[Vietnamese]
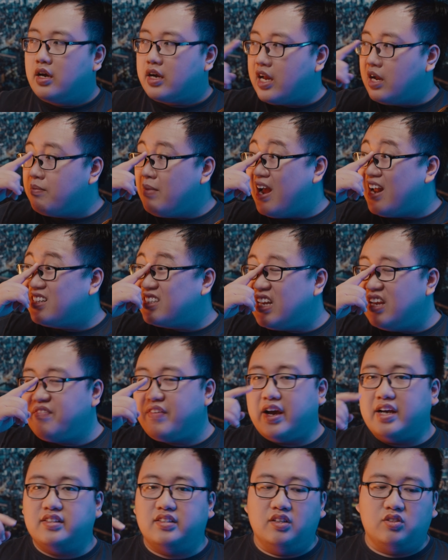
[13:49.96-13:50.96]
các bạn sẽ
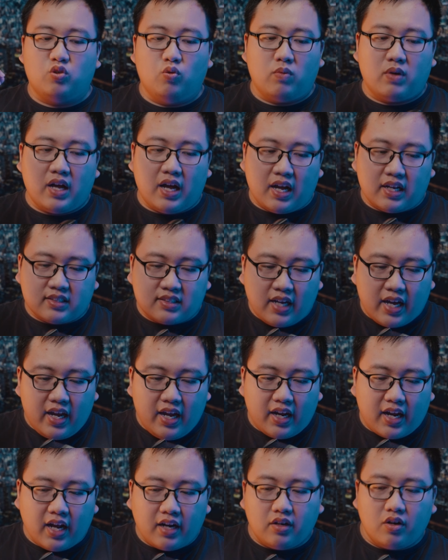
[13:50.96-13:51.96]
phải sử dụng cả dây
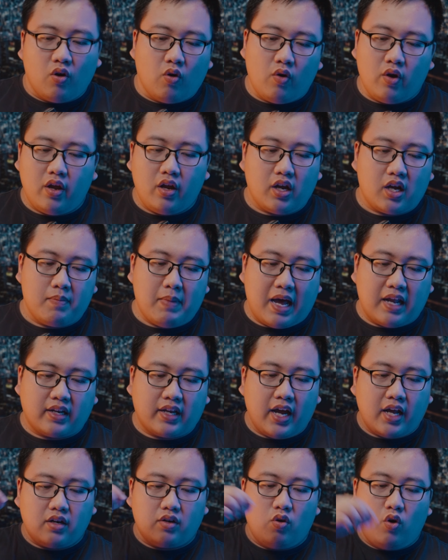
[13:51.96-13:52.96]
kết nối. Các bạn
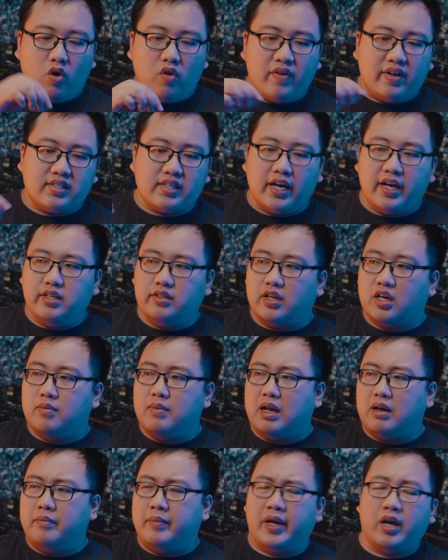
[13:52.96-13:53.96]
kết nối với dây thì các
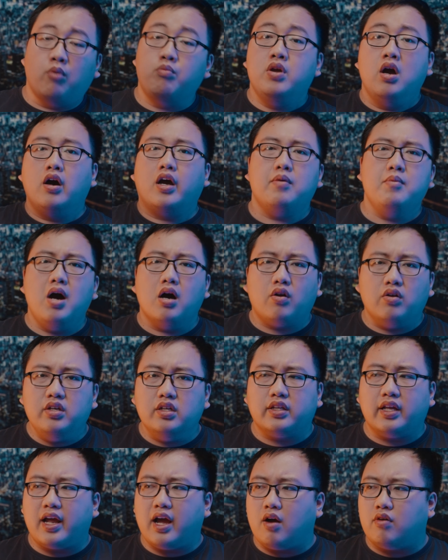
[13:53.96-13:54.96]
bạn, mình không nhớ cái bước nó
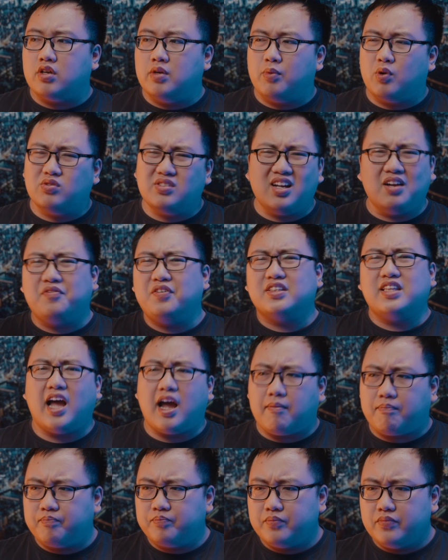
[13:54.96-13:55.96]
như thế nào nhưng mà nó rất là phức
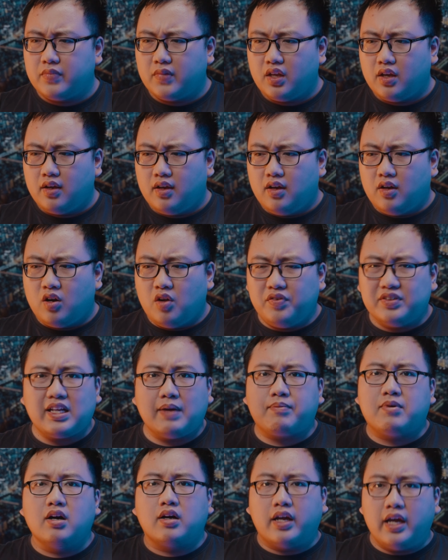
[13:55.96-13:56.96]
tạp. Nó phức
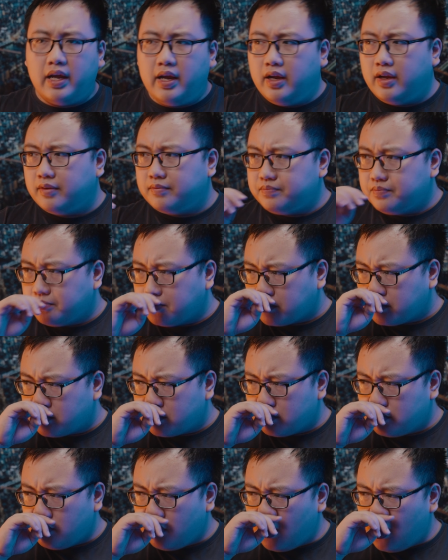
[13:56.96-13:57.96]
tạp cực kỳ.
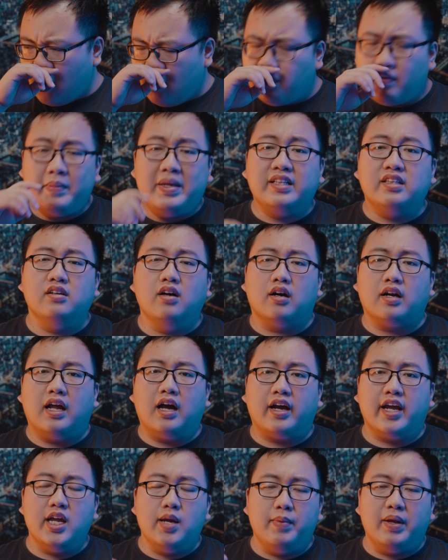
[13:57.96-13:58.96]
Mà mình tưởng
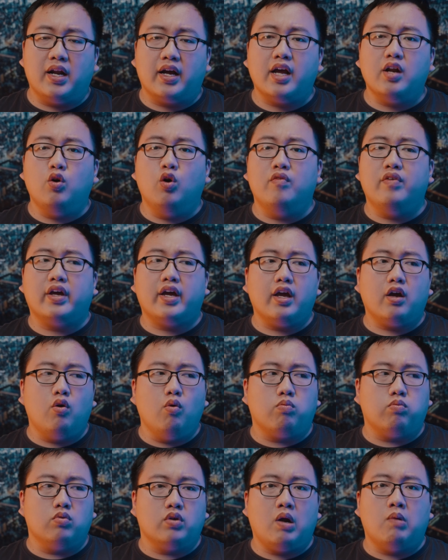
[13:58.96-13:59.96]
là khi mà mình đã kết nối với cái
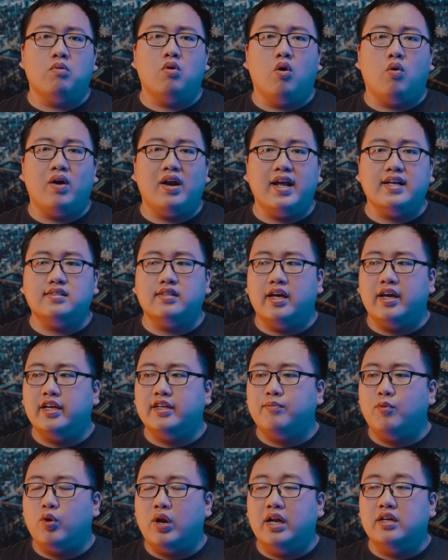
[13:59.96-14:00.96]
cục dongle wireless
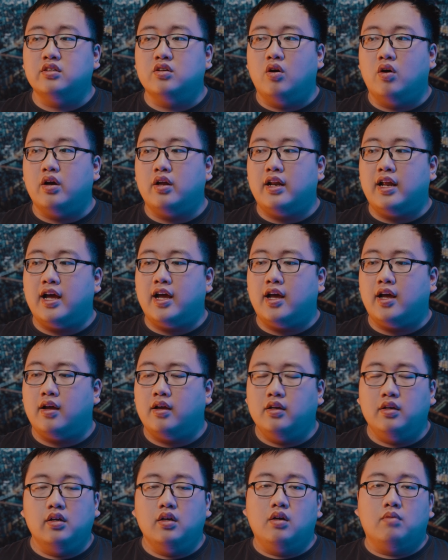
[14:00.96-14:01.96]
đấy một lần rồi là
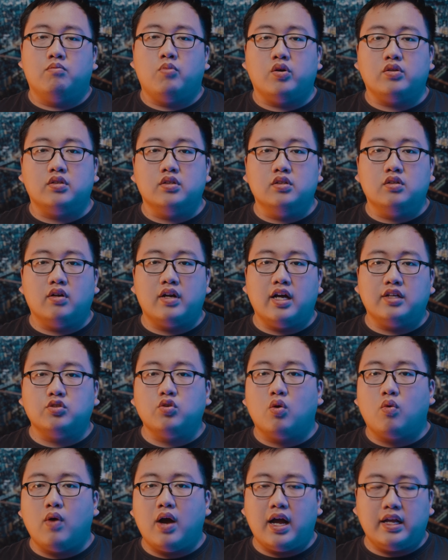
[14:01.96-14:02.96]
mọi thứ nó đã
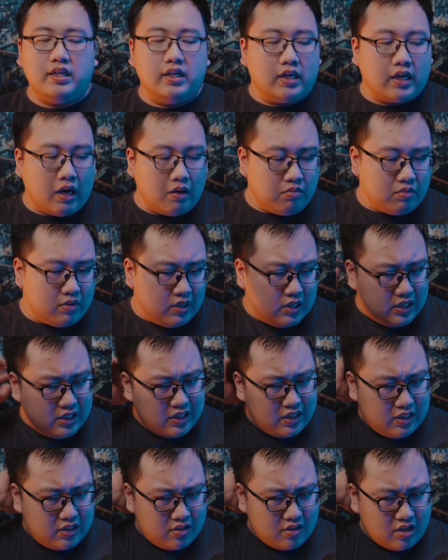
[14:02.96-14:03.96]
trôi qua, nhưng không.
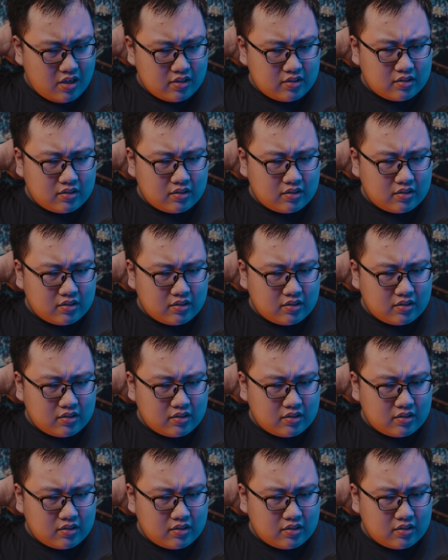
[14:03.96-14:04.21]
Uh,